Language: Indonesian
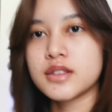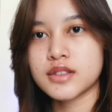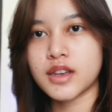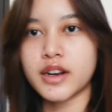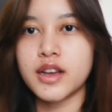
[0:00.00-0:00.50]

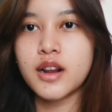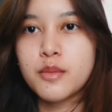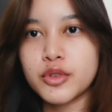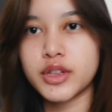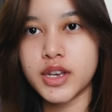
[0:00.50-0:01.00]
Sekarang
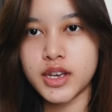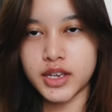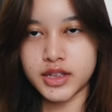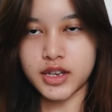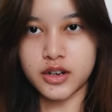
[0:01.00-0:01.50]
rambutnya
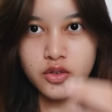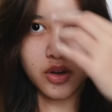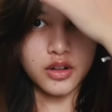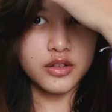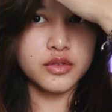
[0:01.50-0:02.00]
kita
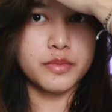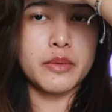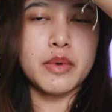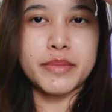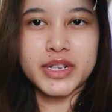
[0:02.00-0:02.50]
roll supaya
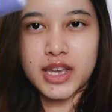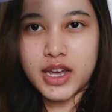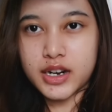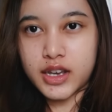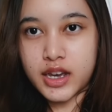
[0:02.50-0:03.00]

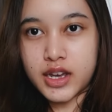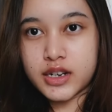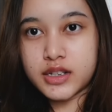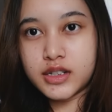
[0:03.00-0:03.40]
mempertahankan